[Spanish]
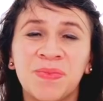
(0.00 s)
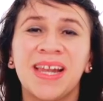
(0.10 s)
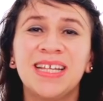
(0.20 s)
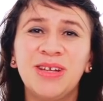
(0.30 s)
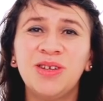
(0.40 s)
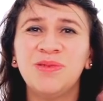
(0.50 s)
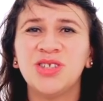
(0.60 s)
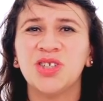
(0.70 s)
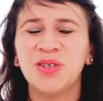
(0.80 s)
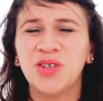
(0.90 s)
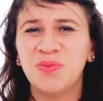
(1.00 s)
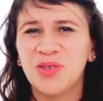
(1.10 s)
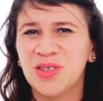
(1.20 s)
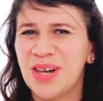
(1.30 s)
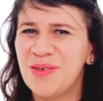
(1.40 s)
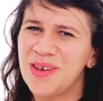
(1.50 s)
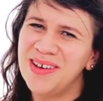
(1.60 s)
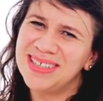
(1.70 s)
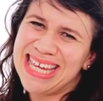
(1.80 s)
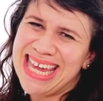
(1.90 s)
Les mando muchos besos, muchos
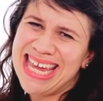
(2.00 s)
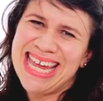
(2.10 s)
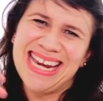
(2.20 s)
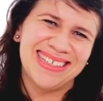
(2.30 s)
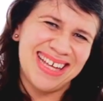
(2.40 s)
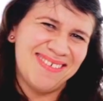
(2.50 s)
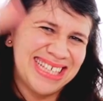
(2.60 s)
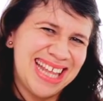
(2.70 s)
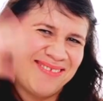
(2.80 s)
saludos y nos vemos en el